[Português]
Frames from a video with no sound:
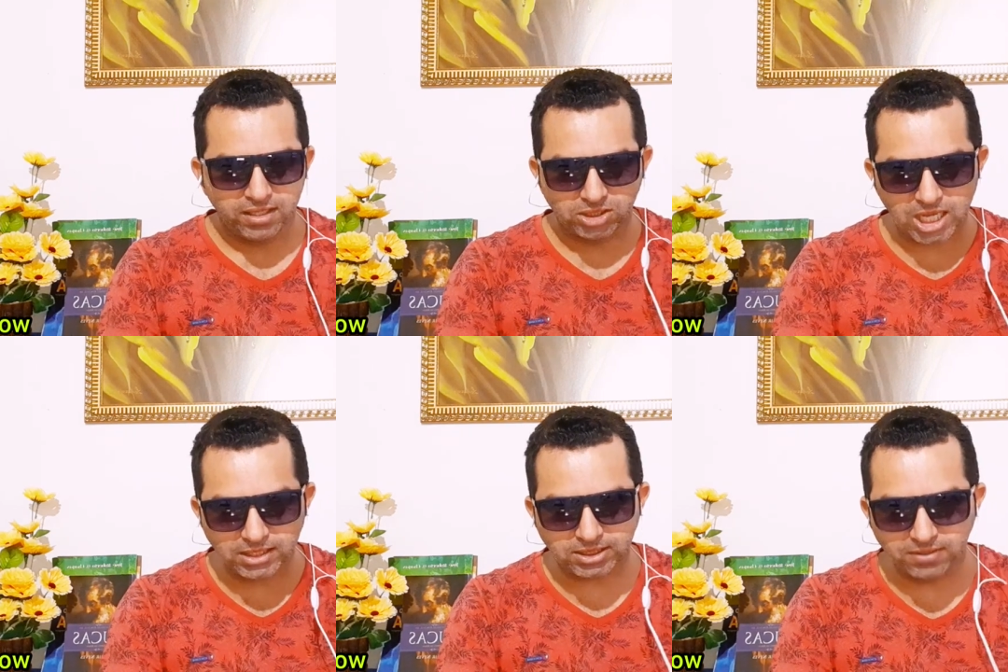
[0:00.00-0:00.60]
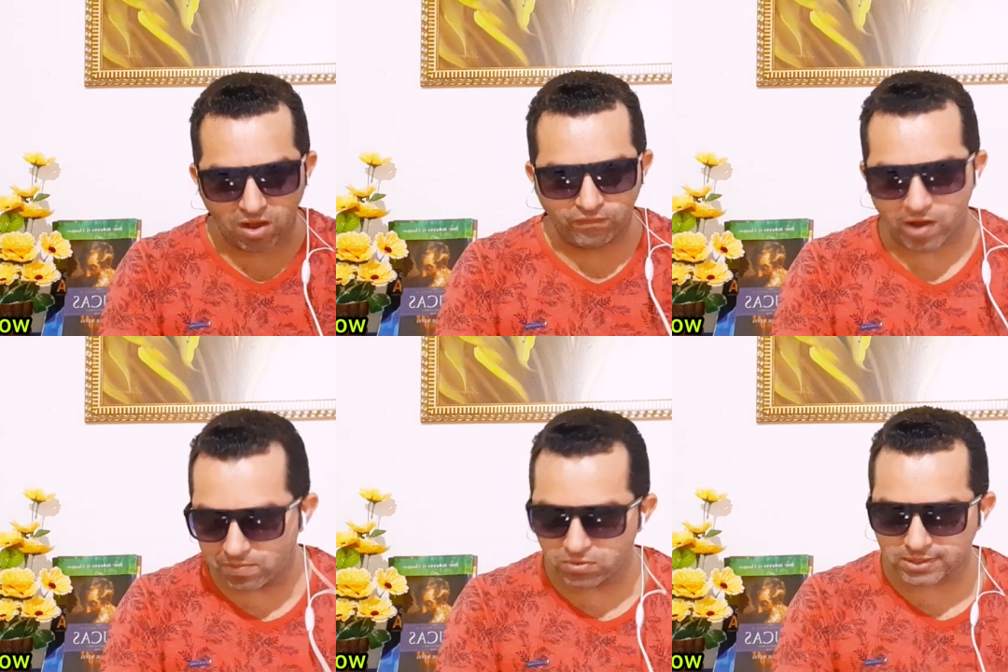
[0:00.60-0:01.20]
Gente, não
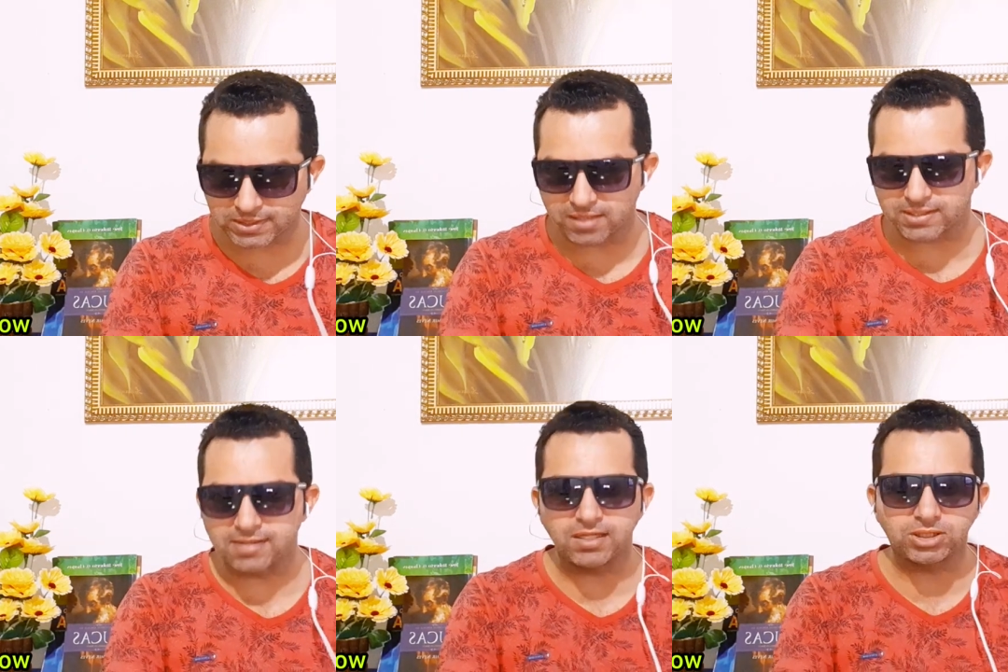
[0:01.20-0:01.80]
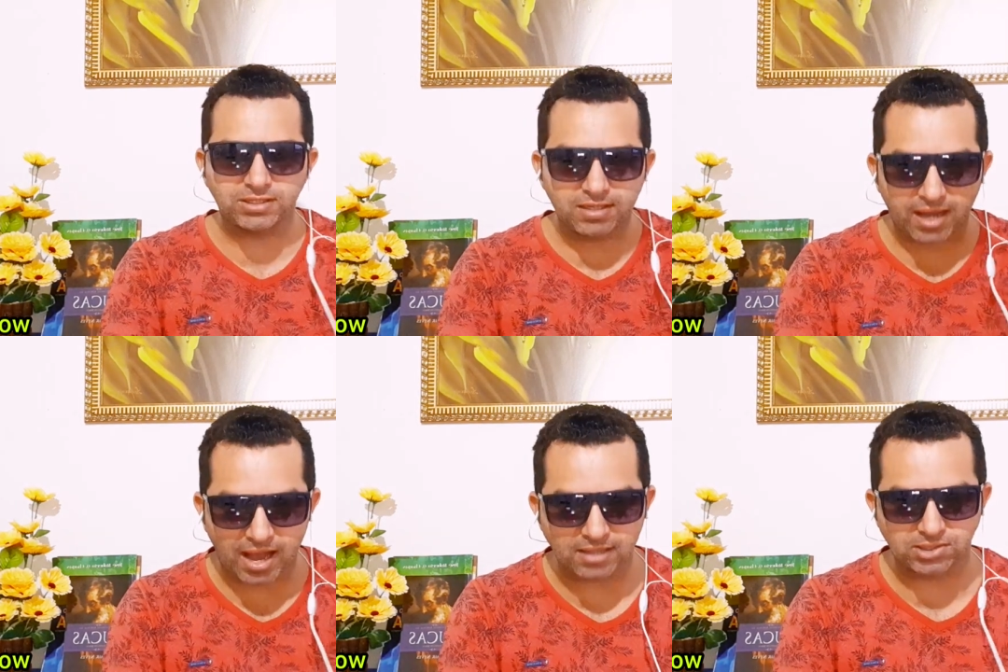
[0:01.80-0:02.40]
vamos esquecer deste
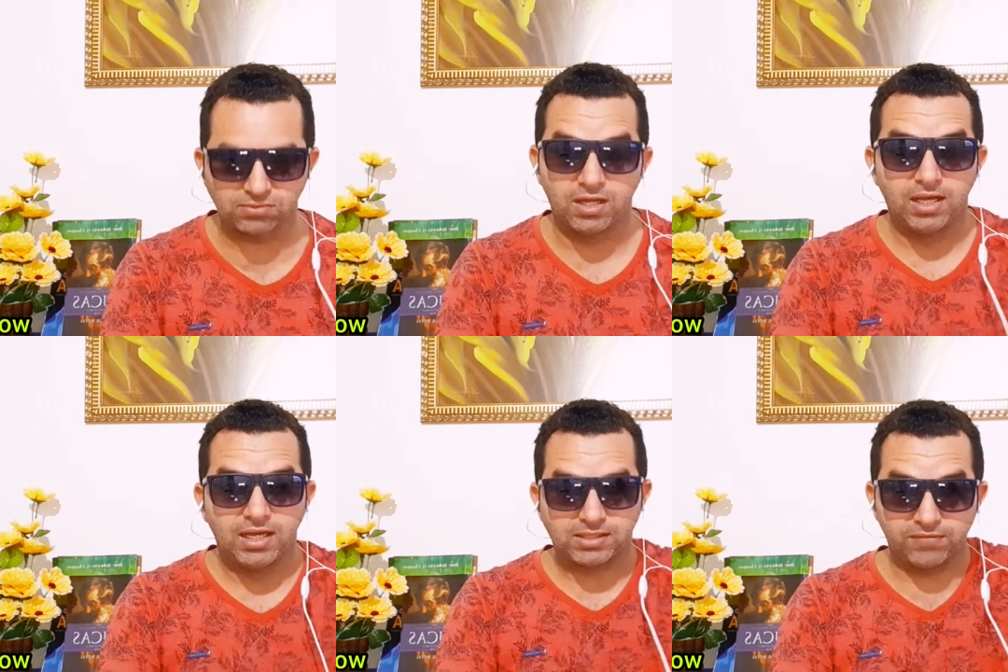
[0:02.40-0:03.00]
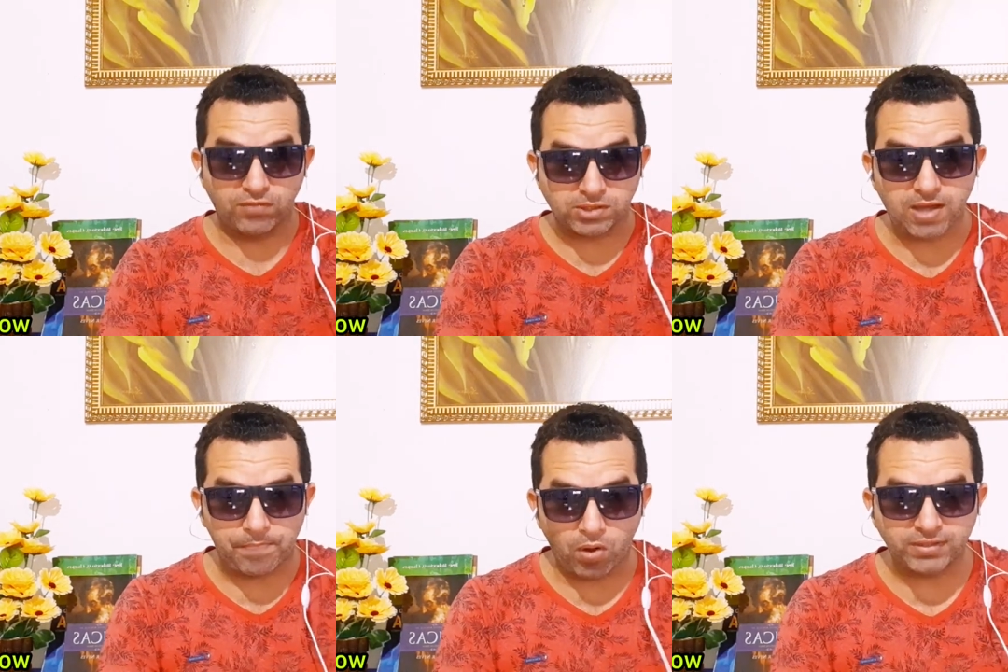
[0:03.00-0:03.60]
caso. Se
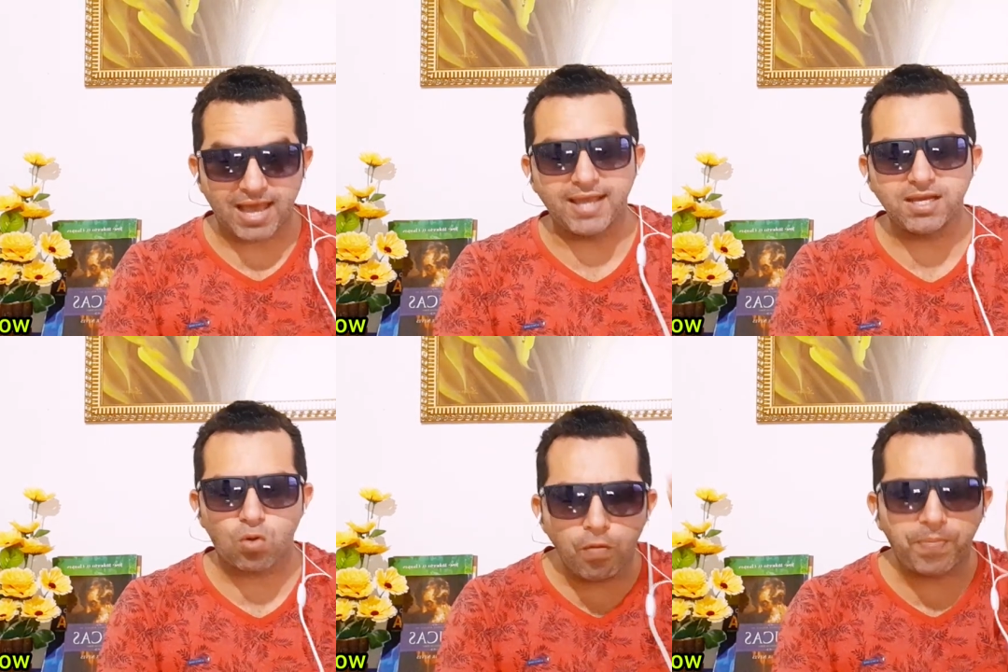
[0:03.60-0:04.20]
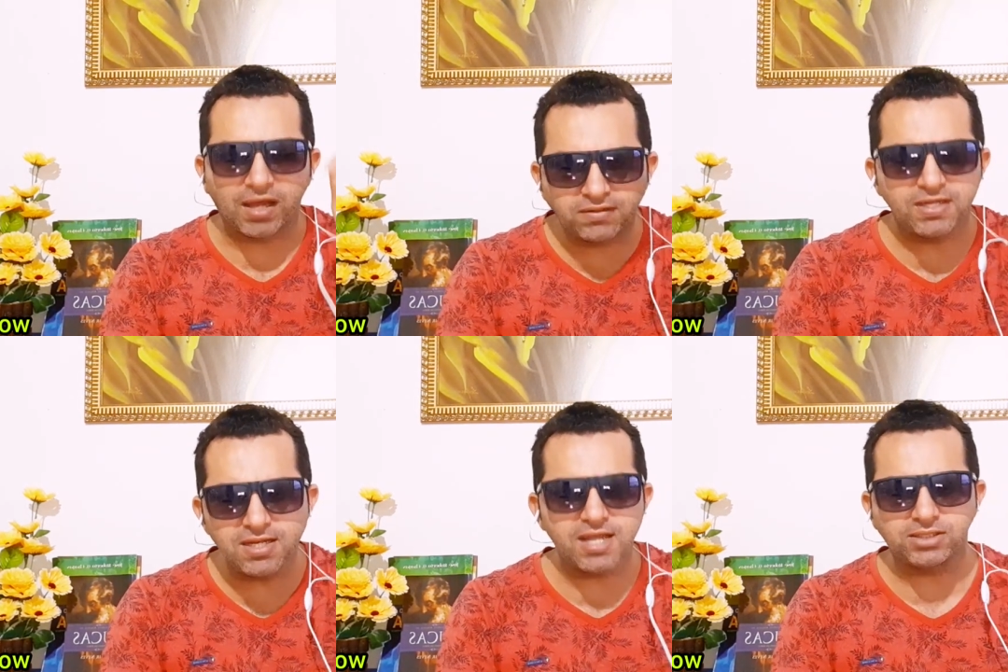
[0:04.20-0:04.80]
você puder aí,
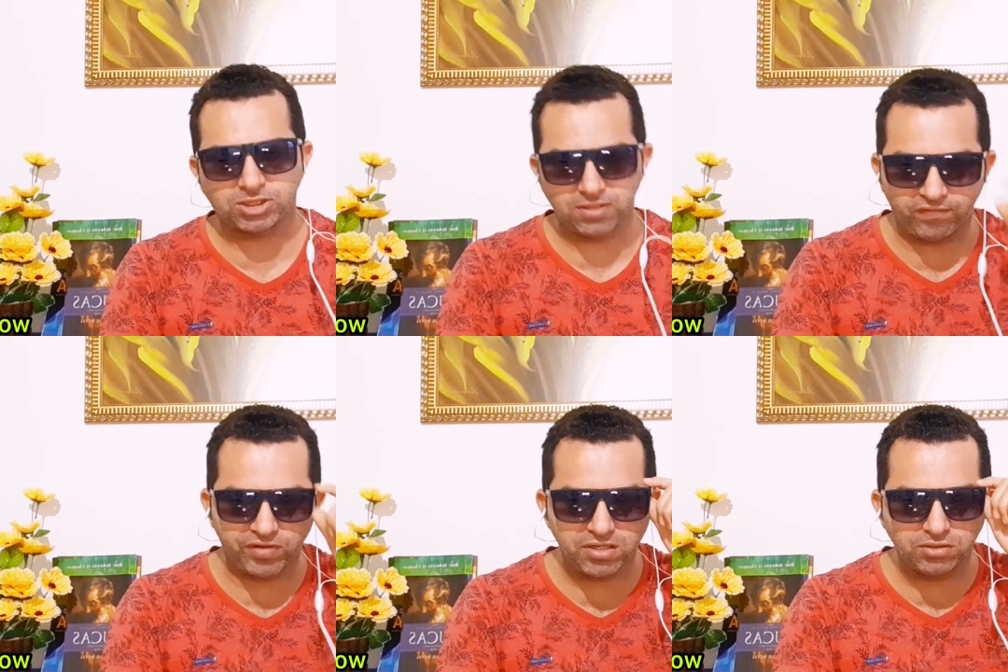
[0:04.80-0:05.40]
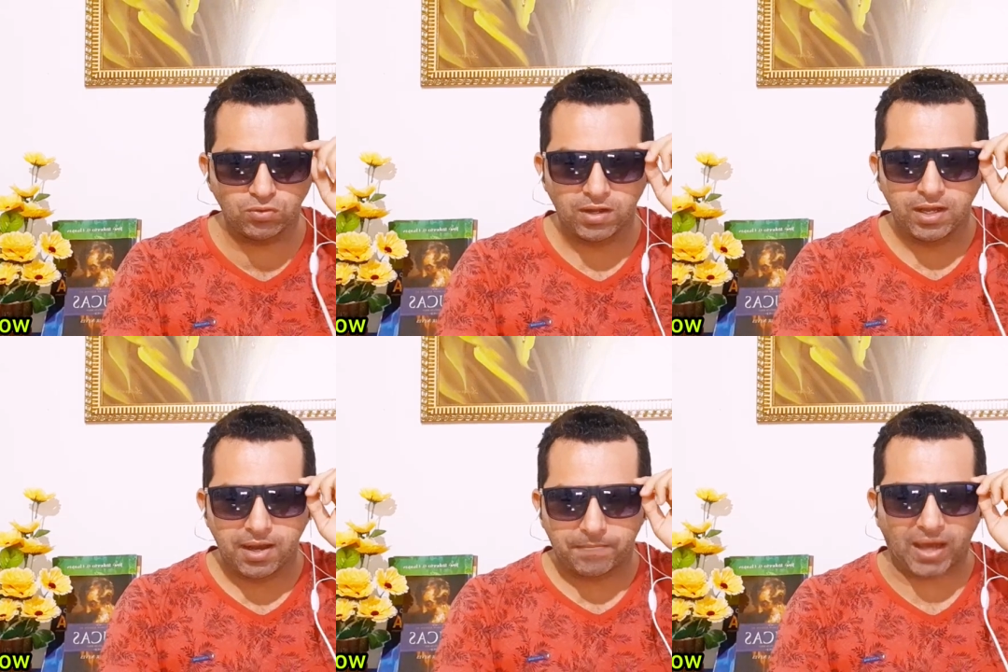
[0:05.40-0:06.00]
compartilha este vídeo
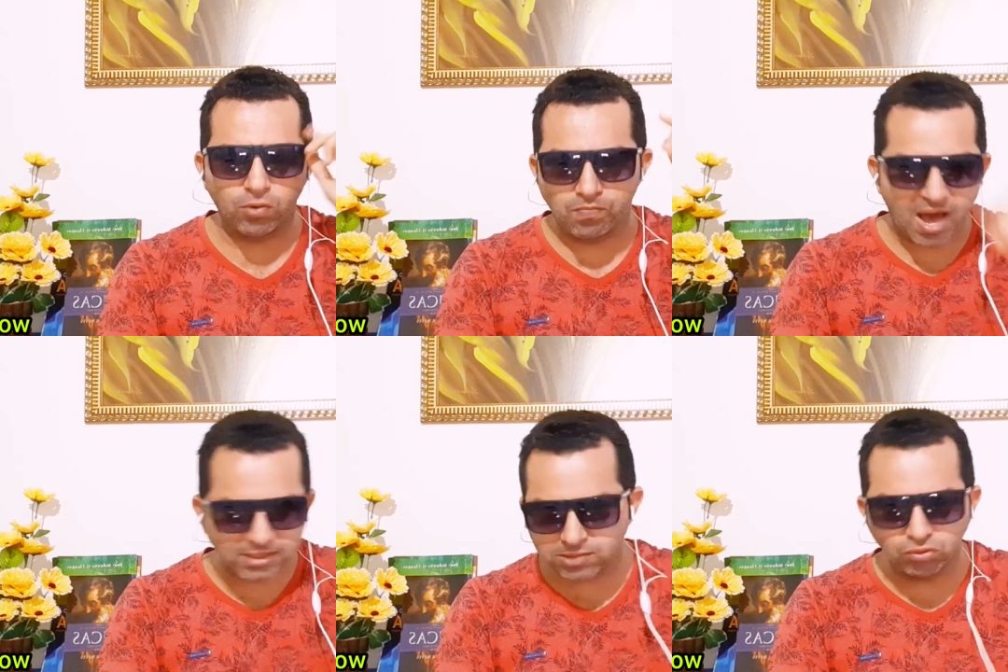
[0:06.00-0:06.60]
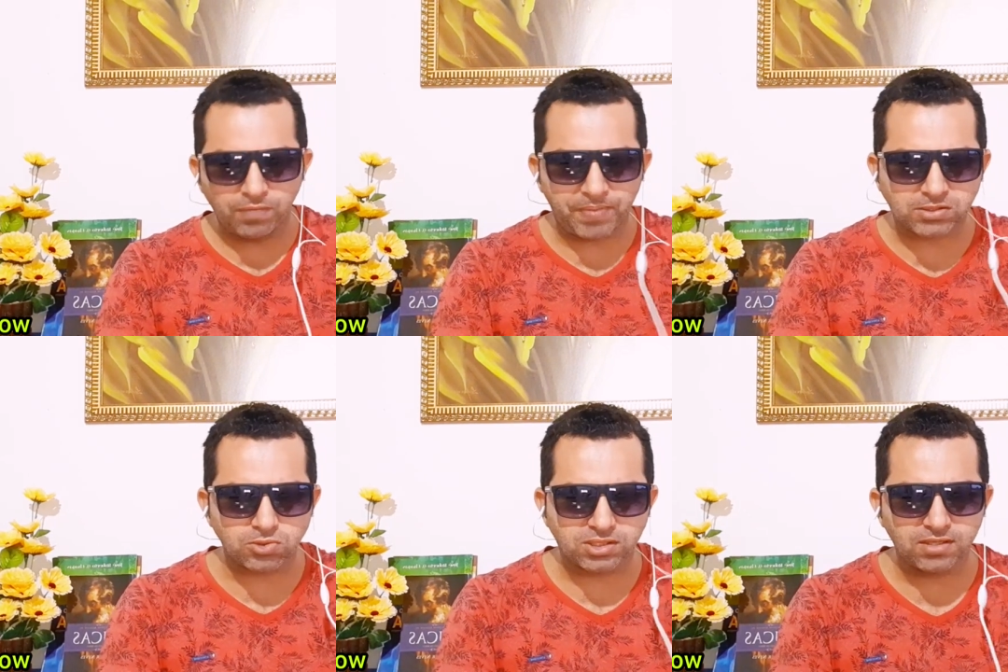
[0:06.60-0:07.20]
para o máximo de
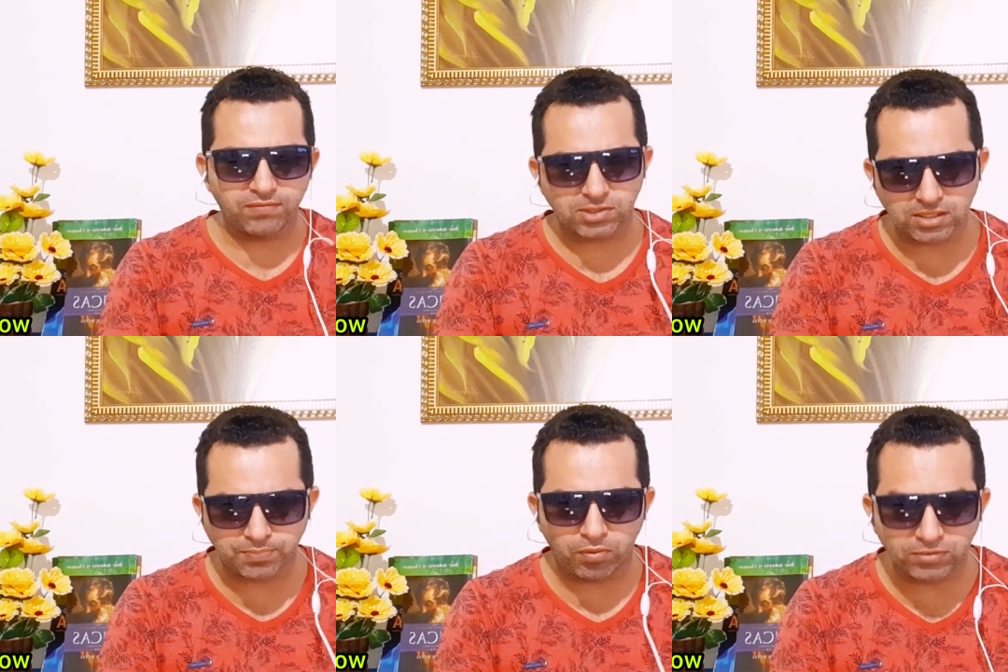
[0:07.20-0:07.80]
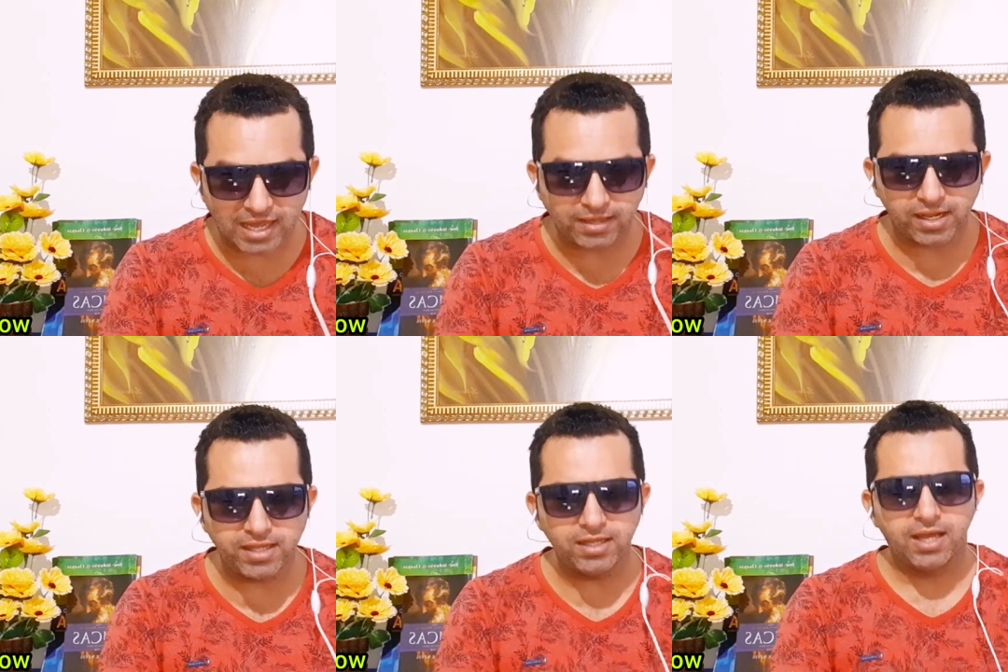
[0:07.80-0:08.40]
pessoas que vocês puderem
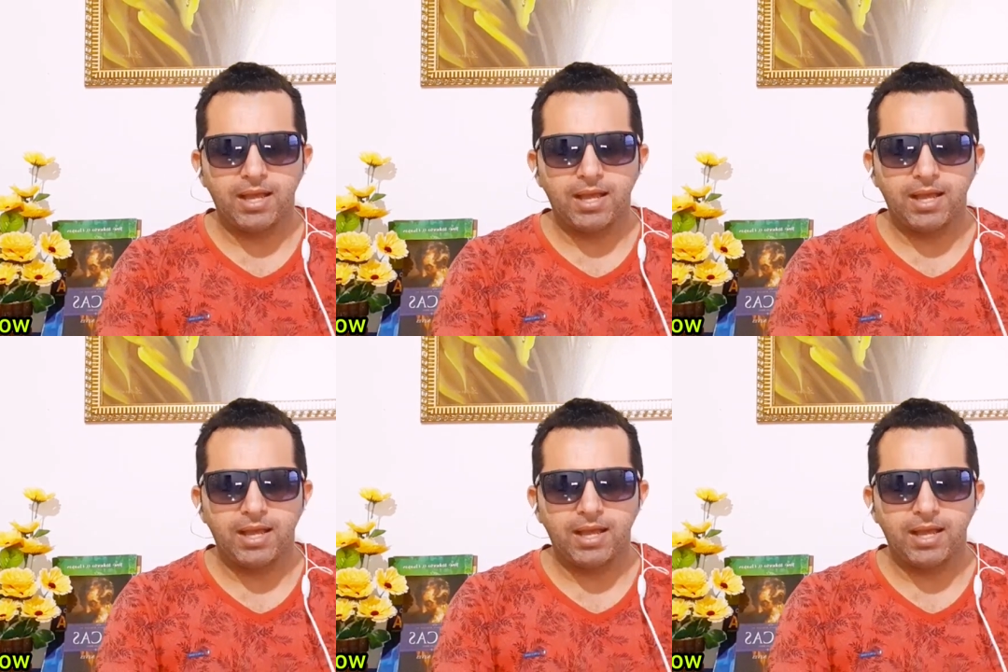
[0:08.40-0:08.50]
aí,